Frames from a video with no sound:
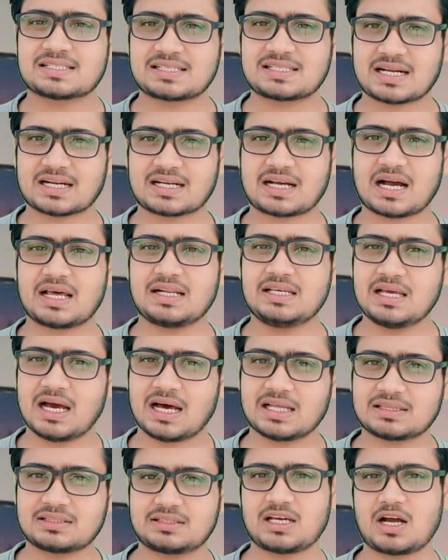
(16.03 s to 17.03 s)
सरकारी
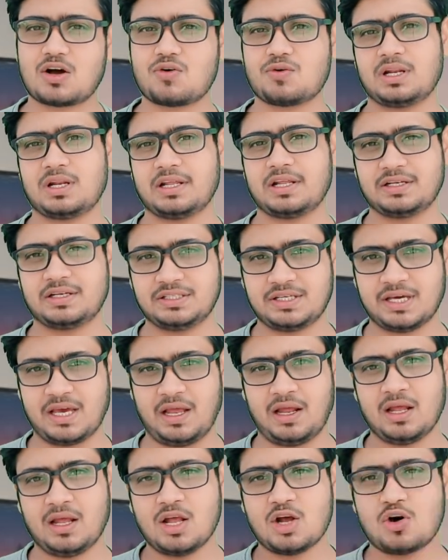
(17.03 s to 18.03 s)
हत्याओं ने ले ली
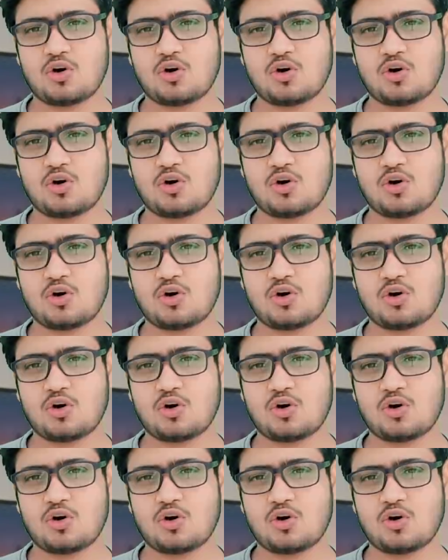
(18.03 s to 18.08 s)
है